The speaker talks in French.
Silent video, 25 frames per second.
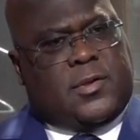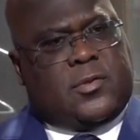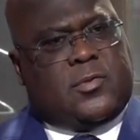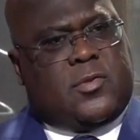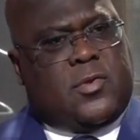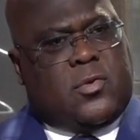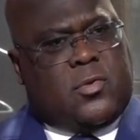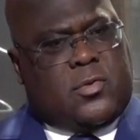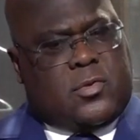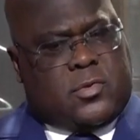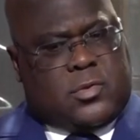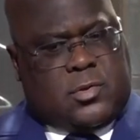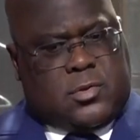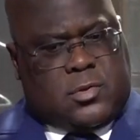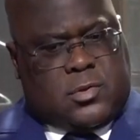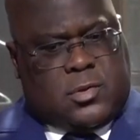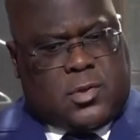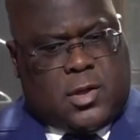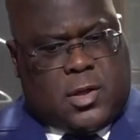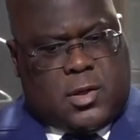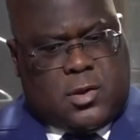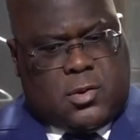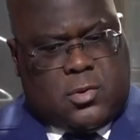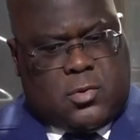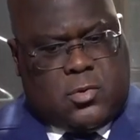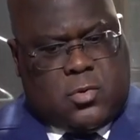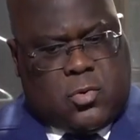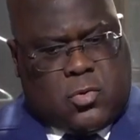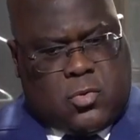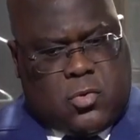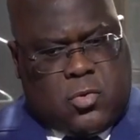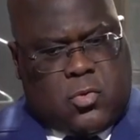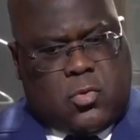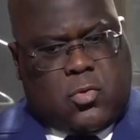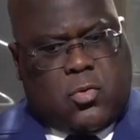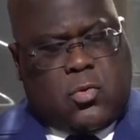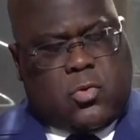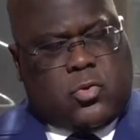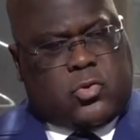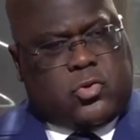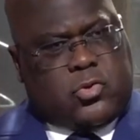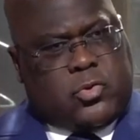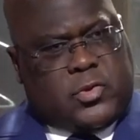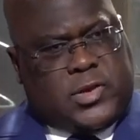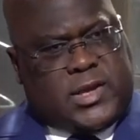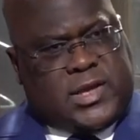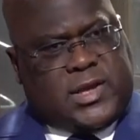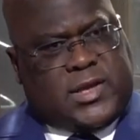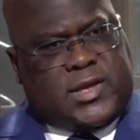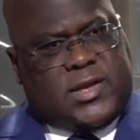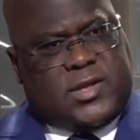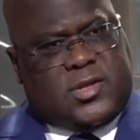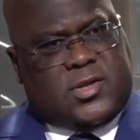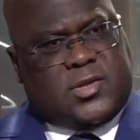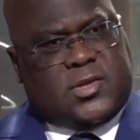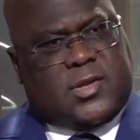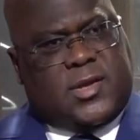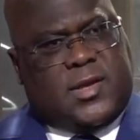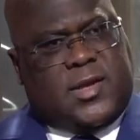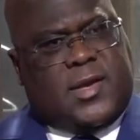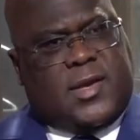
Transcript: Donc, dans le Congo que je dirige,